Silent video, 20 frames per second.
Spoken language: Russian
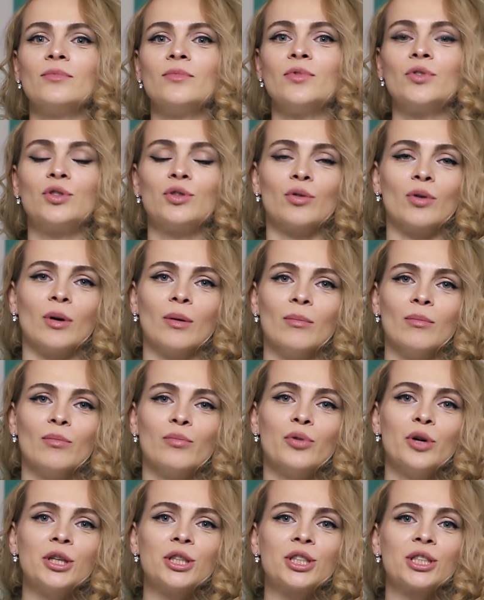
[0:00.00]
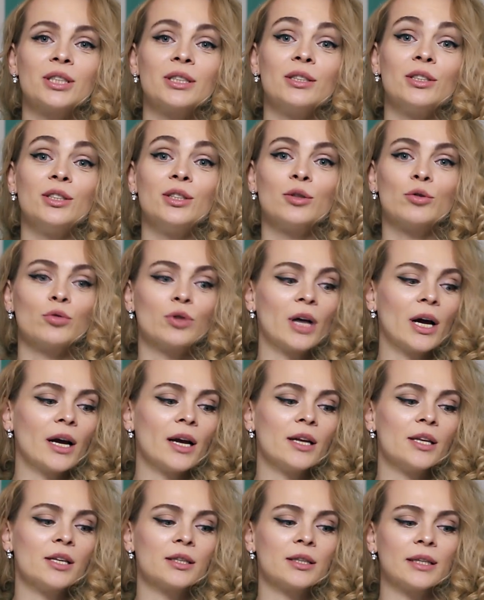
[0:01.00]
Все, больше никуда
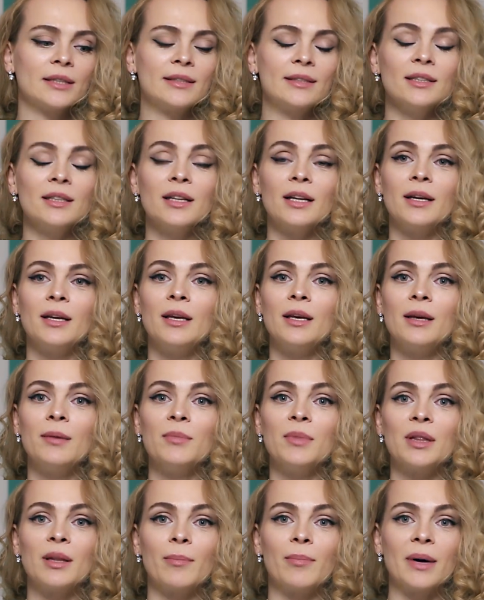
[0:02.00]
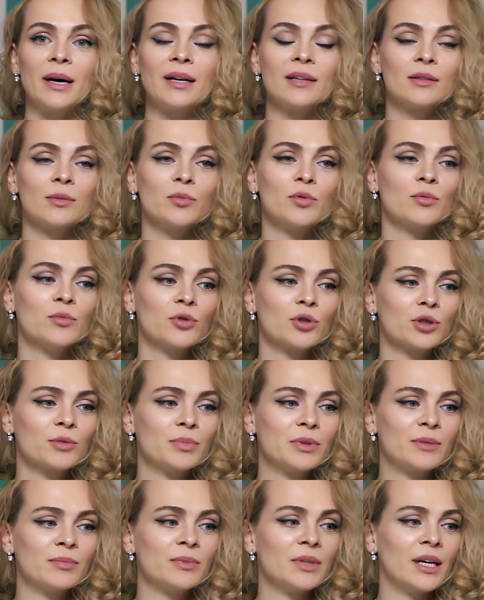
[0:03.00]
я не носила, и именно поэтому, может
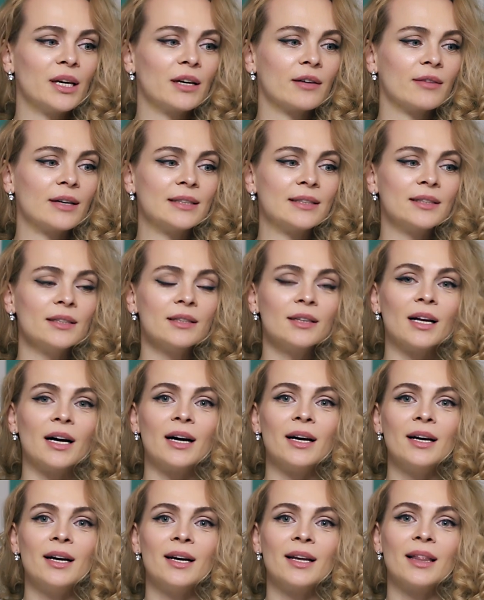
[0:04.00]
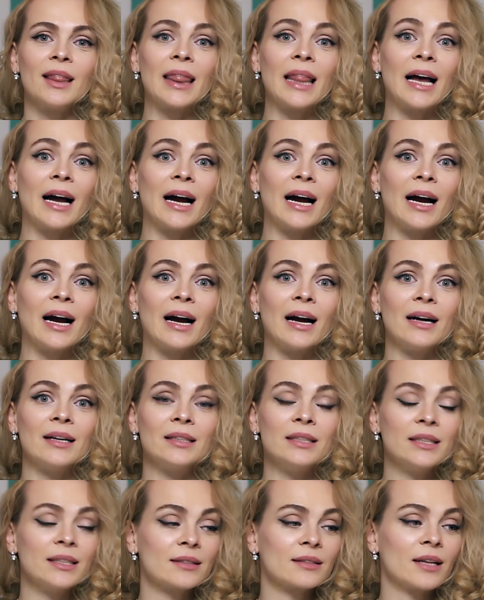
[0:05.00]
быть, мне и хватило на
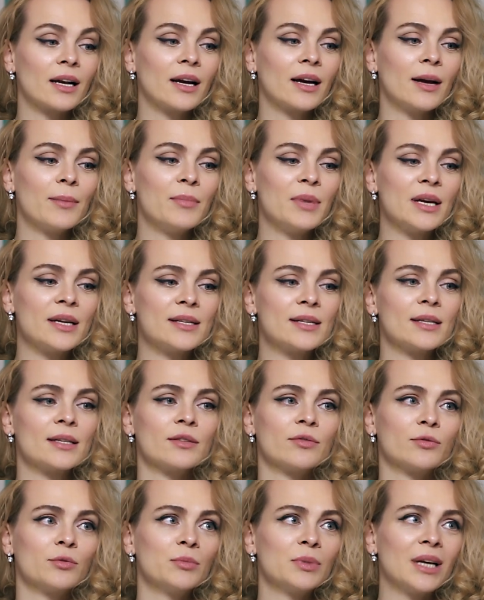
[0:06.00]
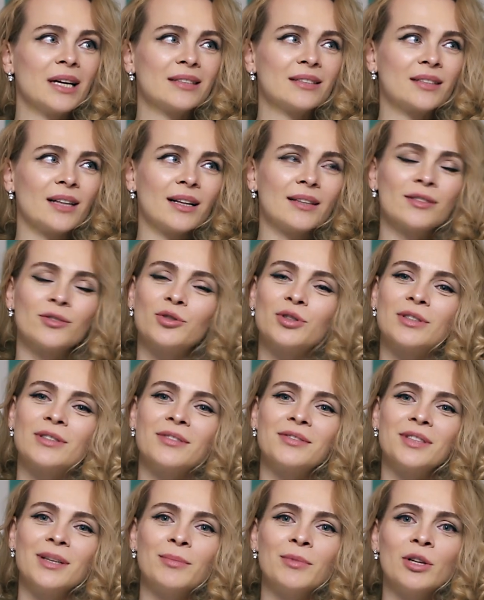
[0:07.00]
несколько месяцев. У меня осталось уже
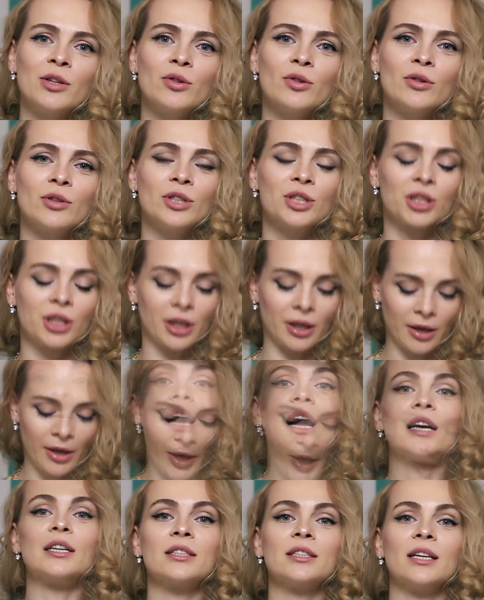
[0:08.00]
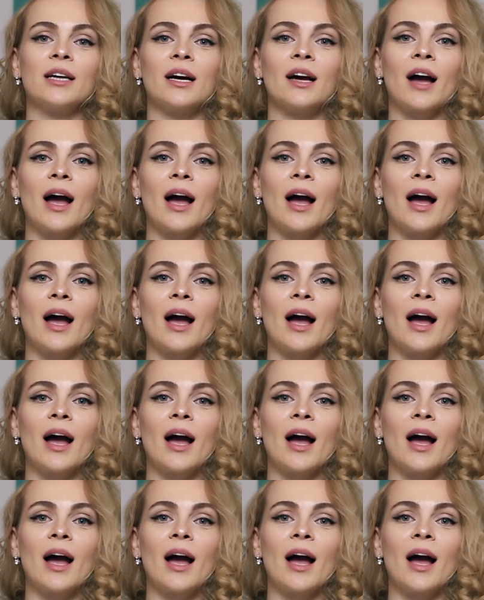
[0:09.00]
совсем на донышке. Каждая